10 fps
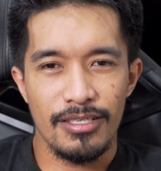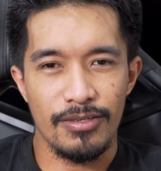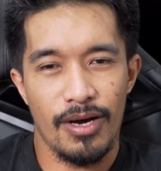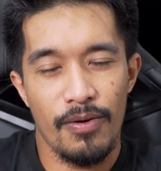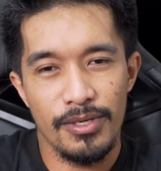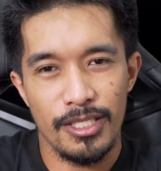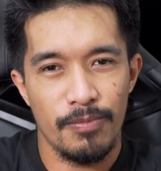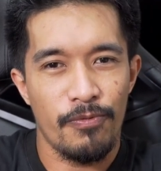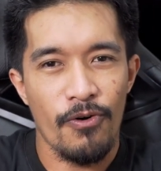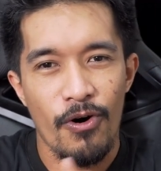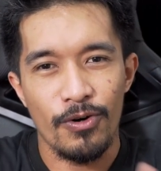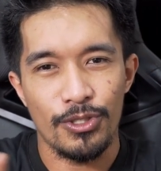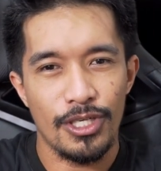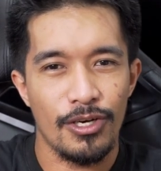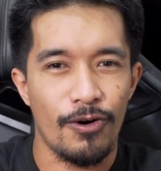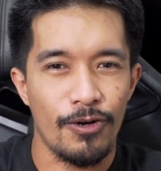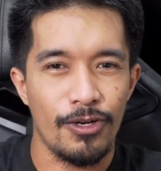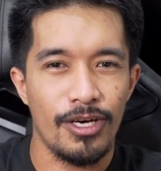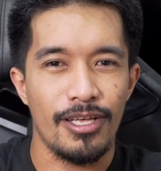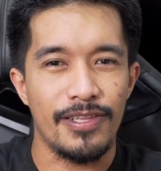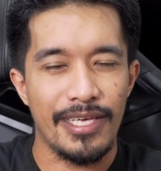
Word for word: So I will just be focusing on uh,